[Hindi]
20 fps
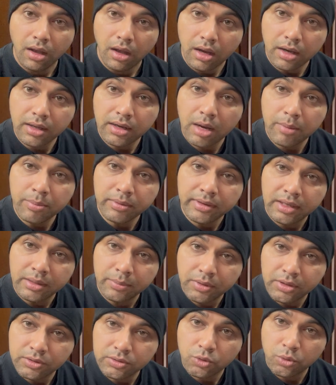अगर आप
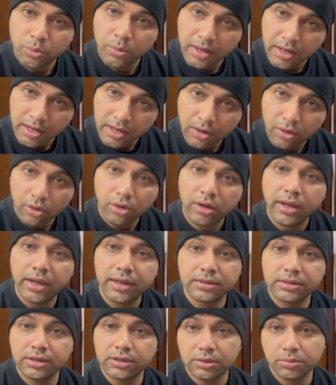टेन प्लस टू में हैं और
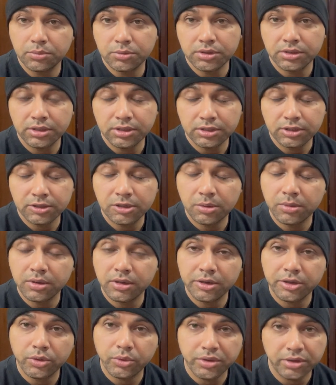एनसीएचएमसीटी जेडब्ल्यू
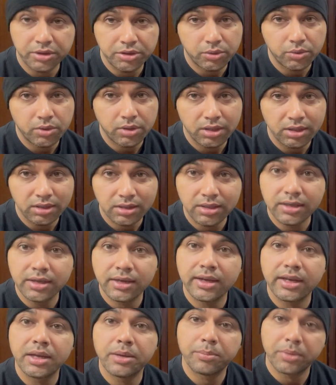डब्ल्यू ट्वेंटी ट्वेंटी थ्री
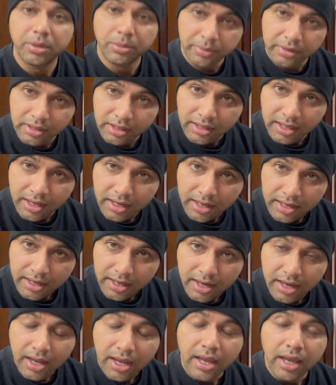के लिए प्रिपेयर कर रहे
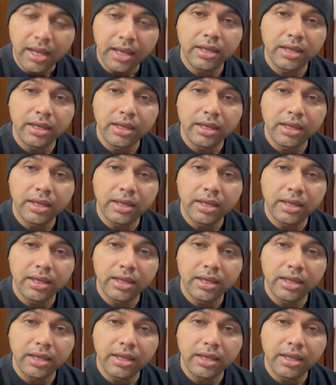हैं